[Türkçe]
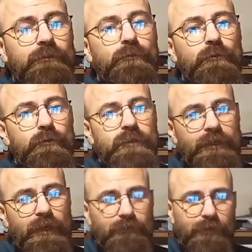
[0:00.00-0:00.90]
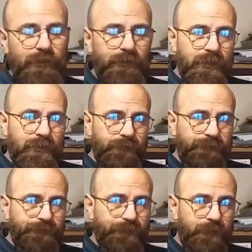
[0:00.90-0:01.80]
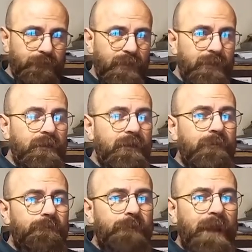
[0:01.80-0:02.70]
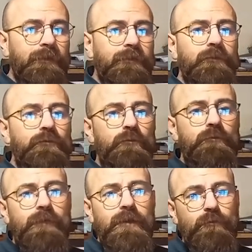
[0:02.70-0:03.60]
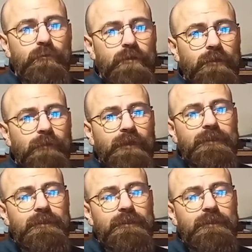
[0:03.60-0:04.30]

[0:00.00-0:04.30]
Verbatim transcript: görüşlerini aktardılar. Ben sözü fazla uzatmak